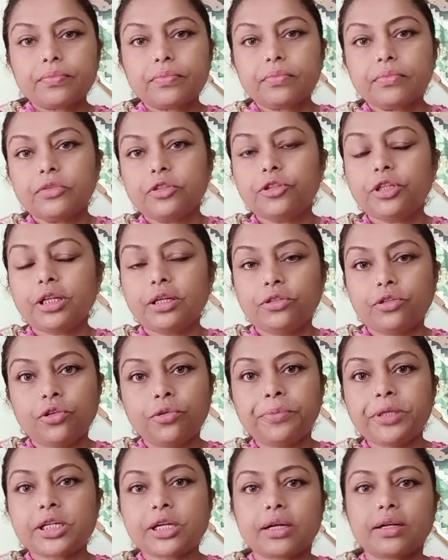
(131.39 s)
তো সেই জন্য
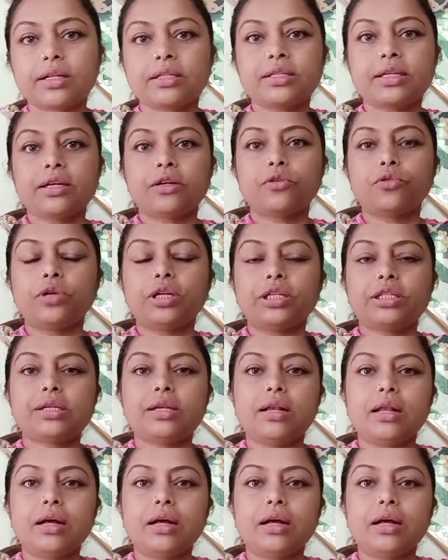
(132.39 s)
প্রেশারটা চেক করেছিলাম